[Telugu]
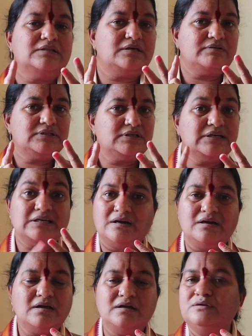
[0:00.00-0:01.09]
తర్వాత
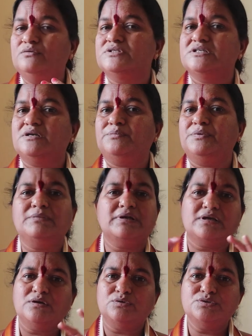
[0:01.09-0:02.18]
గ్రహణాలు వచ్చినప్పుడు
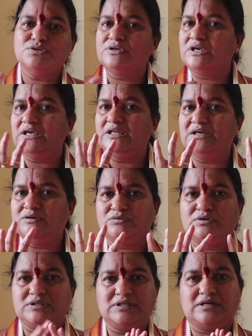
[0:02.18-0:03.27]
మనకి కొంచెం కీనేడు
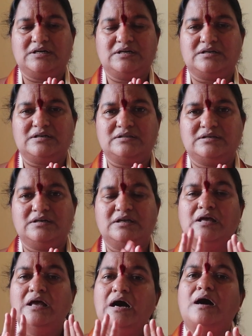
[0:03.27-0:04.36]
ఉంటుంది అని అంటారు కదండి
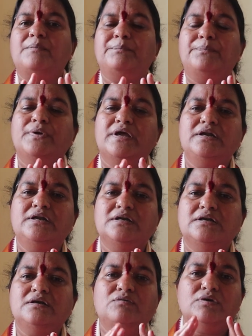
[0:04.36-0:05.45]
అప్పుడు
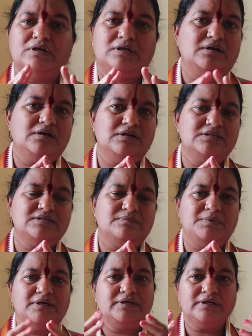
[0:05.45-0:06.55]
ఏంటంటే ఒక రకంగా
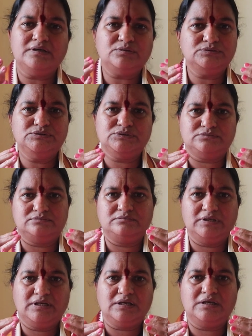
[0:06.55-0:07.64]
చెప్పాలంటే కొంచెం
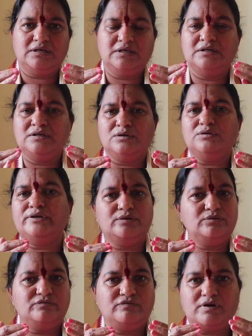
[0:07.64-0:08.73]
మనకి ఇంట్లో
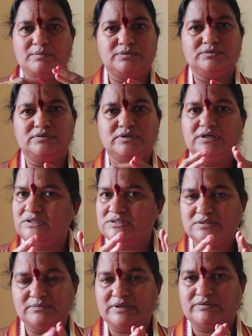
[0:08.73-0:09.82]
నెగిటివ్ ఫామ్ అవుతుంది
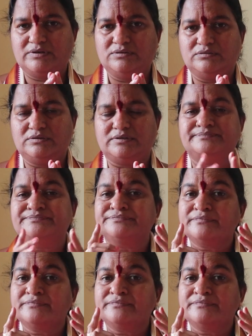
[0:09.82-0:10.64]
అనేసి మనం అనుకుంటాం